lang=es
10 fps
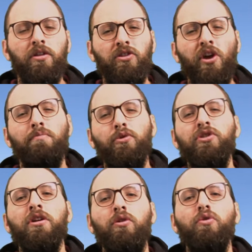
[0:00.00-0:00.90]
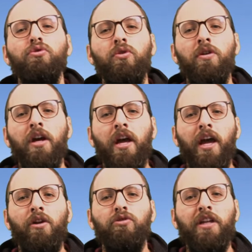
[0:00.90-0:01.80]
Tiempos incluso
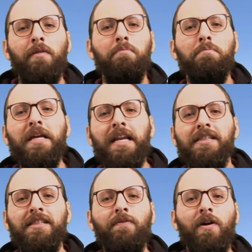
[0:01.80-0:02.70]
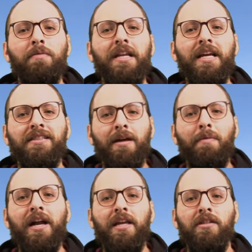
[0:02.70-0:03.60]
en los que miles de familias
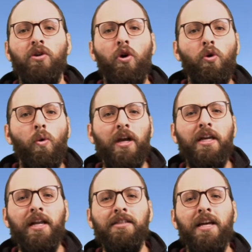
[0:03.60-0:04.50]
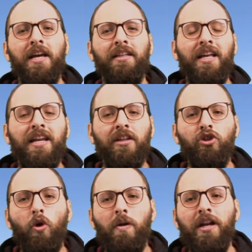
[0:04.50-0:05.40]
samarias o guajiras tenían
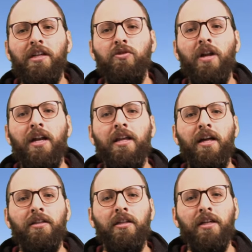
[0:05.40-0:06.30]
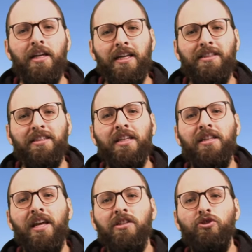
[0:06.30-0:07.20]
doble nacionalidad y se
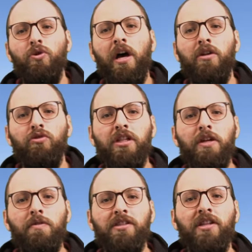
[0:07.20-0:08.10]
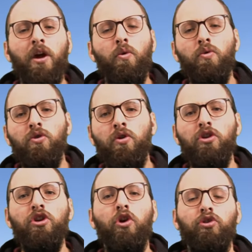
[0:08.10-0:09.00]
sentían ciudadanos libres de uno
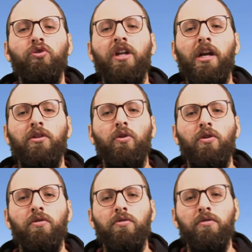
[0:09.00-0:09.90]
y otro territorio.